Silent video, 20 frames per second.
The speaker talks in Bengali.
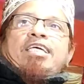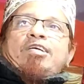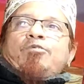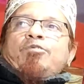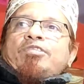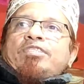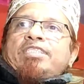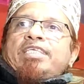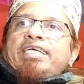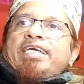আদায়
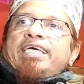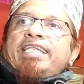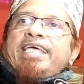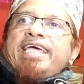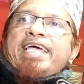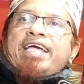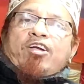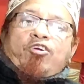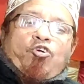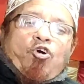করতে
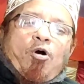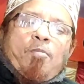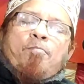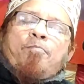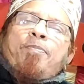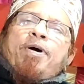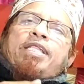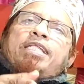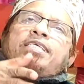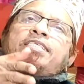গেলে
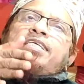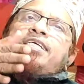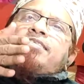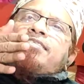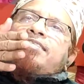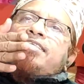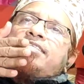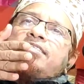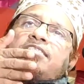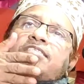কোম্পানি যে
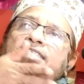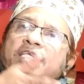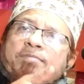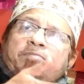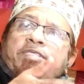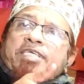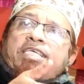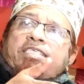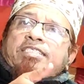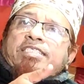
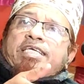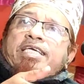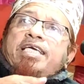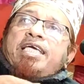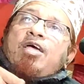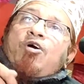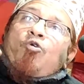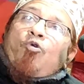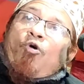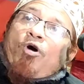সিস্টেম দিয়েছে
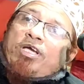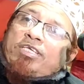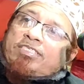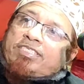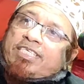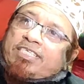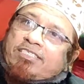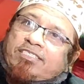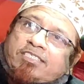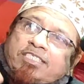ওই
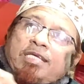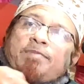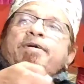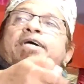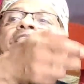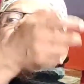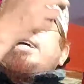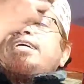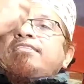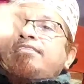
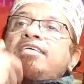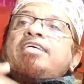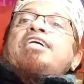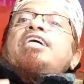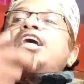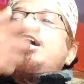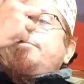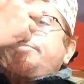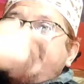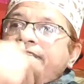সিস্টেমে তার
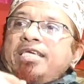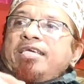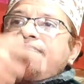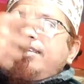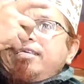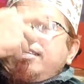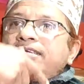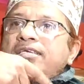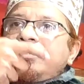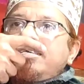থেকে আমি
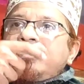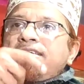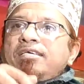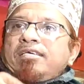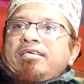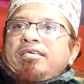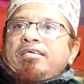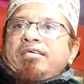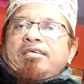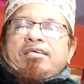
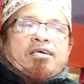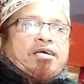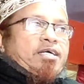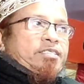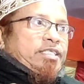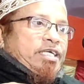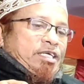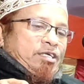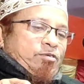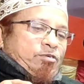
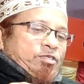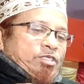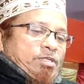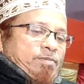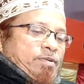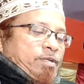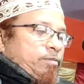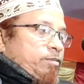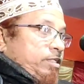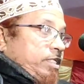আদায়
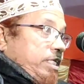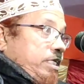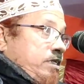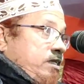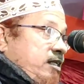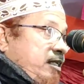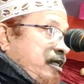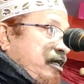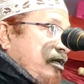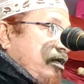করতে পারবো ঠিক
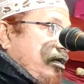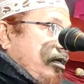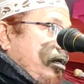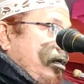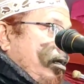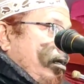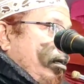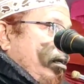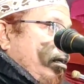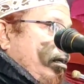কিনা
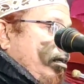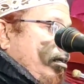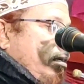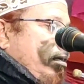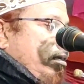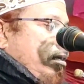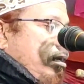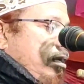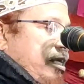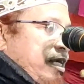
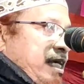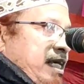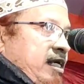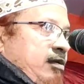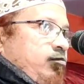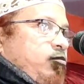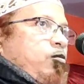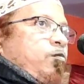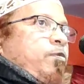এই